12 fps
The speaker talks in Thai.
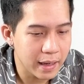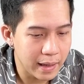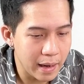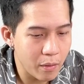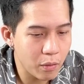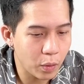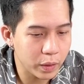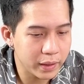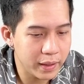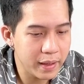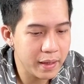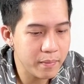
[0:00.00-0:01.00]
แล้วคน
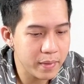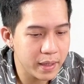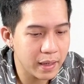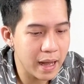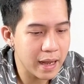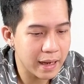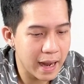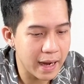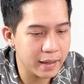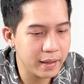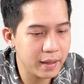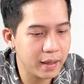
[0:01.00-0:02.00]
ที่มีร่างกาย
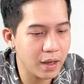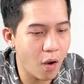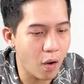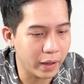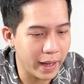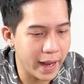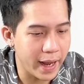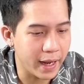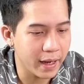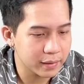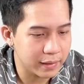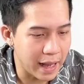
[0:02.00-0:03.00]
ที่อ่อนแอ
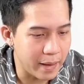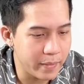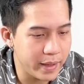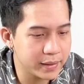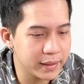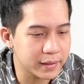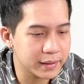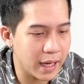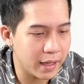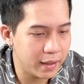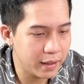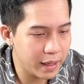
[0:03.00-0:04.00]
แต่มีจิตใจ
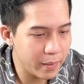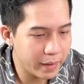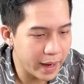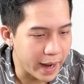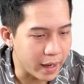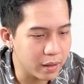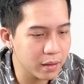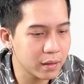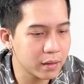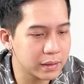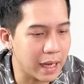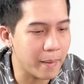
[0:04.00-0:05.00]
ที่เข้มแข็ง
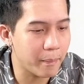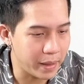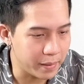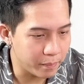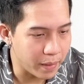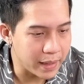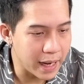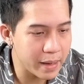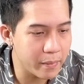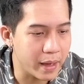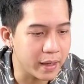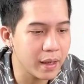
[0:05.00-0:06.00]
จะเป็นไปได้
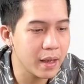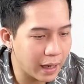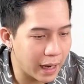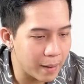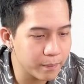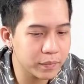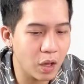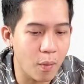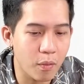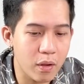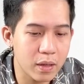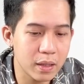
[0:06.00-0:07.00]
ไหม คำตอบ
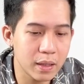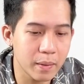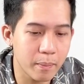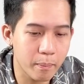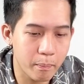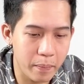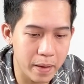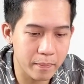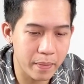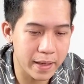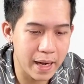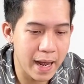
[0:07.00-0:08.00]
ก็คือเป็น
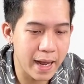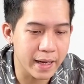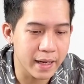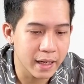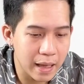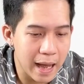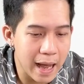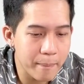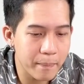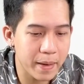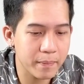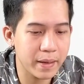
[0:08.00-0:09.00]
ไปได้ ถ้า
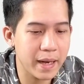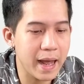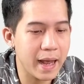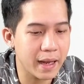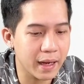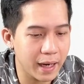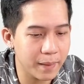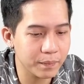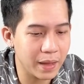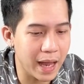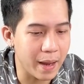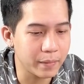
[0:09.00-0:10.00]
เป็นไปได้
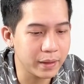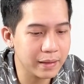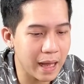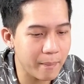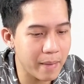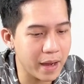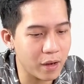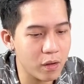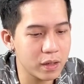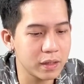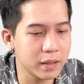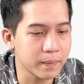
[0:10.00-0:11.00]
คำถามที่ตามมาก็
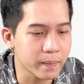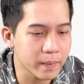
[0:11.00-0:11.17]
คือ